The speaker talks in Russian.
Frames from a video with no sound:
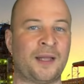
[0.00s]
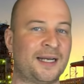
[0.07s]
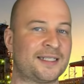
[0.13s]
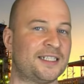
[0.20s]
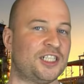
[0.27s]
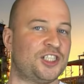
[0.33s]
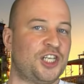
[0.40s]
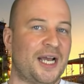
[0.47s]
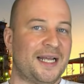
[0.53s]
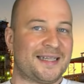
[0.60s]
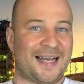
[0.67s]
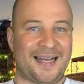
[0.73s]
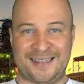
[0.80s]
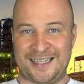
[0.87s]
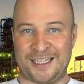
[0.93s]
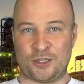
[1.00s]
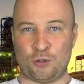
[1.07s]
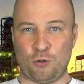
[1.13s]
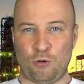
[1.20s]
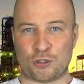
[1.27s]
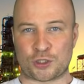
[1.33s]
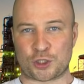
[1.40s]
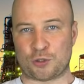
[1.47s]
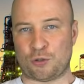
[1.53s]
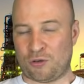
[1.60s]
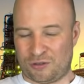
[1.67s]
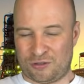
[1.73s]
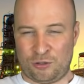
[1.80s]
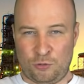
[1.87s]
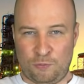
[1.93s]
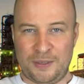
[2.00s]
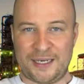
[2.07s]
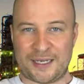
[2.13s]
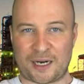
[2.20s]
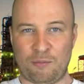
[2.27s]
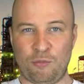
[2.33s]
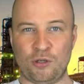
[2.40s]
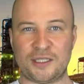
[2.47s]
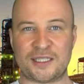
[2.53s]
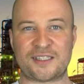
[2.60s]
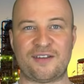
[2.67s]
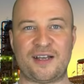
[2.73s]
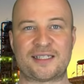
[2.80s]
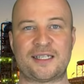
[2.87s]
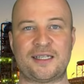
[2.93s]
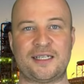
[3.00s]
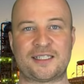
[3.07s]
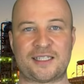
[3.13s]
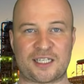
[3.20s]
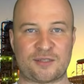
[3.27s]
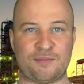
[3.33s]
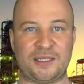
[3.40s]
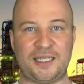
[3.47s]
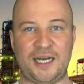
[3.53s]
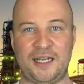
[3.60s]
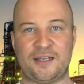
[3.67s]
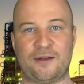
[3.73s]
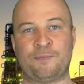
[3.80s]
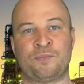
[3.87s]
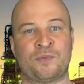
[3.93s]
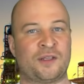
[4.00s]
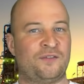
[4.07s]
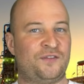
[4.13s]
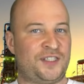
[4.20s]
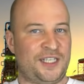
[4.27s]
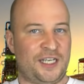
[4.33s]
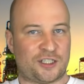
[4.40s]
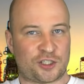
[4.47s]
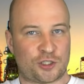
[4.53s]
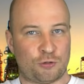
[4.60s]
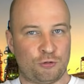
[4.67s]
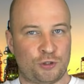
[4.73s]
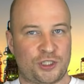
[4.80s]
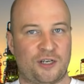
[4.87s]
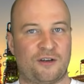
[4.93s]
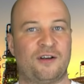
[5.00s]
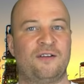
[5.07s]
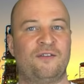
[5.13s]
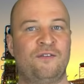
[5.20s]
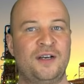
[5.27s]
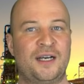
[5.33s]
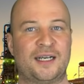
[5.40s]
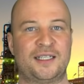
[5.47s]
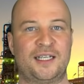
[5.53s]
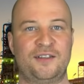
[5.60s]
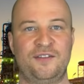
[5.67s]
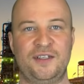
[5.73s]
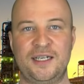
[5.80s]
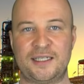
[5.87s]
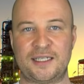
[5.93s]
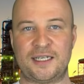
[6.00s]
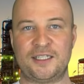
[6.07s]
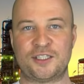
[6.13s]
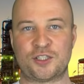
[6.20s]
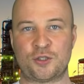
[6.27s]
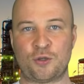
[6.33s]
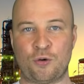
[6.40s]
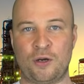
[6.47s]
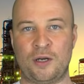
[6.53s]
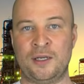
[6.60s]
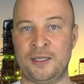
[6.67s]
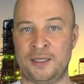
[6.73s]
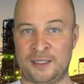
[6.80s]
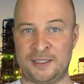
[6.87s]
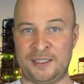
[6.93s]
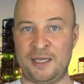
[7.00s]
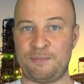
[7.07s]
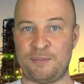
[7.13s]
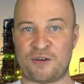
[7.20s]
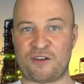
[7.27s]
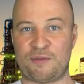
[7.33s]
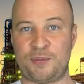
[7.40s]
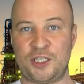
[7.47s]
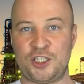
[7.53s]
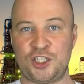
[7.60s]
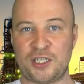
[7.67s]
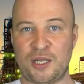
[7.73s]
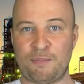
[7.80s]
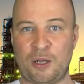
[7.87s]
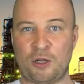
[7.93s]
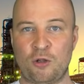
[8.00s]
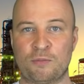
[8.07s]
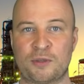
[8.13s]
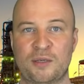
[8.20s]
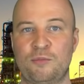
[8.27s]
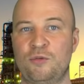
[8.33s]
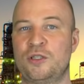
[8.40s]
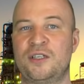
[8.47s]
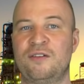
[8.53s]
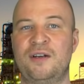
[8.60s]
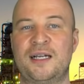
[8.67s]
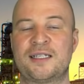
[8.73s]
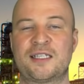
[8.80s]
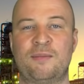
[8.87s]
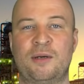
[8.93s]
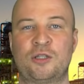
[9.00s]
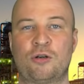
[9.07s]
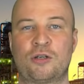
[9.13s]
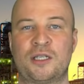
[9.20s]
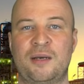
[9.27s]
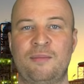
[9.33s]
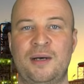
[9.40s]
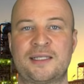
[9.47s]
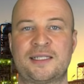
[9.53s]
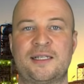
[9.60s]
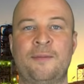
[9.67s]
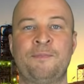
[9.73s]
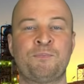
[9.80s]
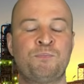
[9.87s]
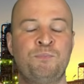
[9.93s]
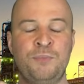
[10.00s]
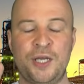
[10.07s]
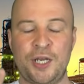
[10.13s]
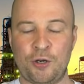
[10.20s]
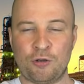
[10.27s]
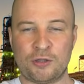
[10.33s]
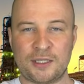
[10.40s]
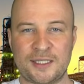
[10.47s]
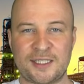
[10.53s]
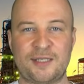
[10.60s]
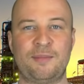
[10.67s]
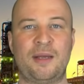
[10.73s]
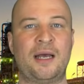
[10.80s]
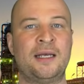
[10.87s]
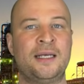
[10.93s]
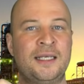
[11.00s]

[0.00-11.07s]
Означает это то, что любые работы, связанные с рассмотрением всех случаях выхода двигателя из строя, где первопричиной поломки будет являться моторное масло, берет на себя